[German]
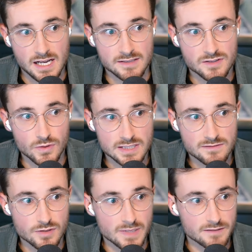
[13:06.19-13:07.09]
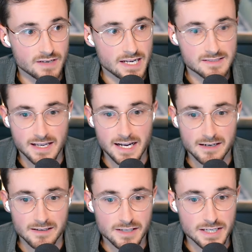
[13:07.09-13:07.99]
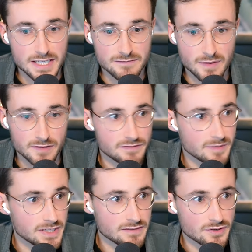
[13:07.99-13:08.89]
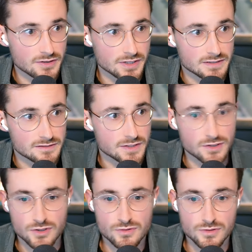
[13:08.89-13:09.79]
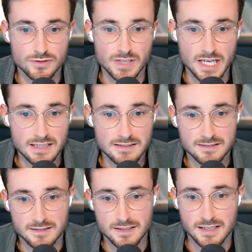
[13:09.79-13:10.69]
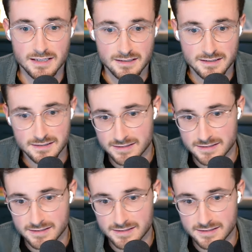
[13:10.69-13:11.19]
Es ist so, als würde man vielleicht sagen, äh, wenn man viermal die Woche ins Fitnessstudio geht, äh,